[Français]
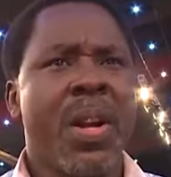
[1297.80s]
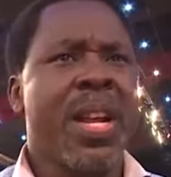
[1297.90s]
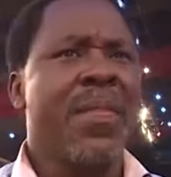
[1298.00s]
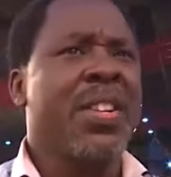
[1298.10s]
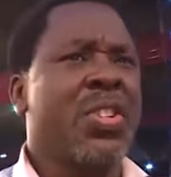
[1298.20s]
Quelle
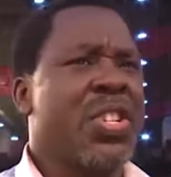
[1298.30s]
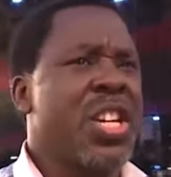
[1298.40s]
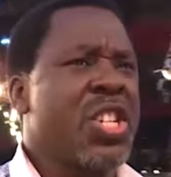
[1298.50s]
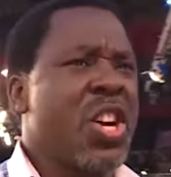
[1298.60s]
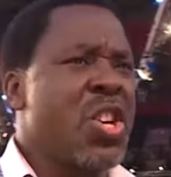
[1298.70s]
que soit la
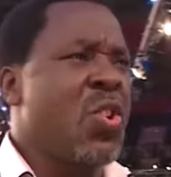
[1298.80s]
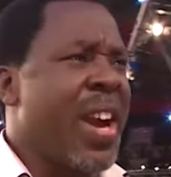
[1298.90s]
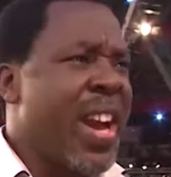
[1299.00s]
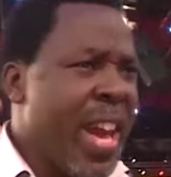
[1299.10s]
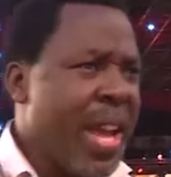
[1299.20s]
situation dans
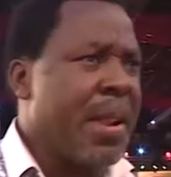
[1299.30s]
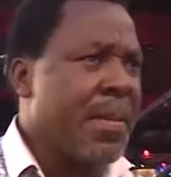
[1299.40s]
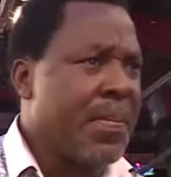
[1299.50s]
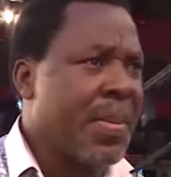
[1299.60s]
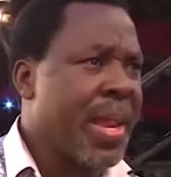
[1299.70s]
laquelle vous
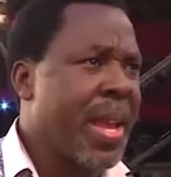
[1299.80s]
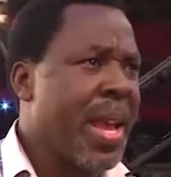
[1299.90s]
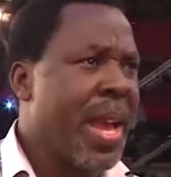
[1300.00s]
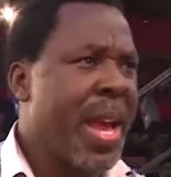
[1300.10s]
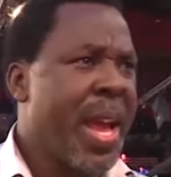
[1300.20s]
êtes,
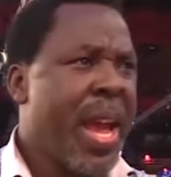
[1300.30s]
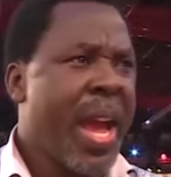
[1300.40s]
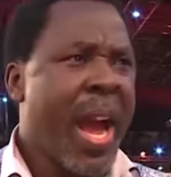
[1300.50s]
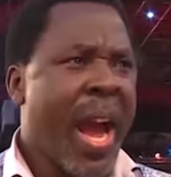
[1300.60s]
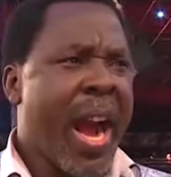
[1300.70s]

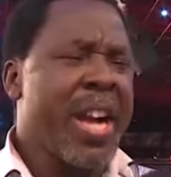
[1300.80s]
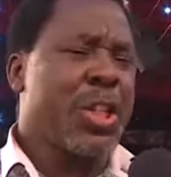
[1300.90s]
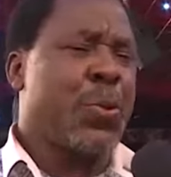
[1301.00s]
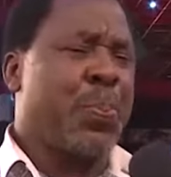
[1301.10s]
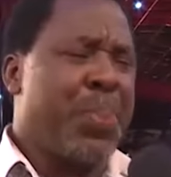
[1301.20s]
je
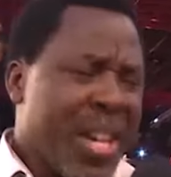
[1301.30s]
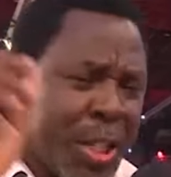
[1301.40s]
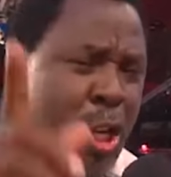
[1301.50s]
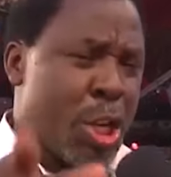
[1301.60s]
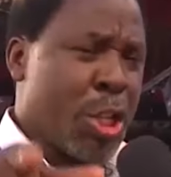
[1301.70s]
parle à
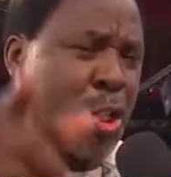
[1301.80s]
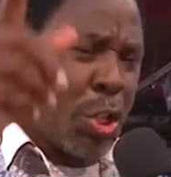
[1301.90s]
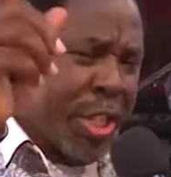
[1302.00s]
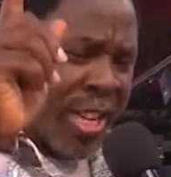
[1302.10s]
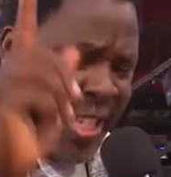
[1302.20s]
votre
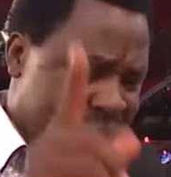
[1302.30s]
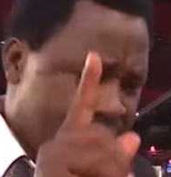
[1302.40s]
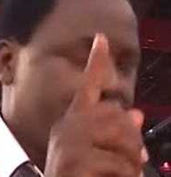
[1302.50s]
situation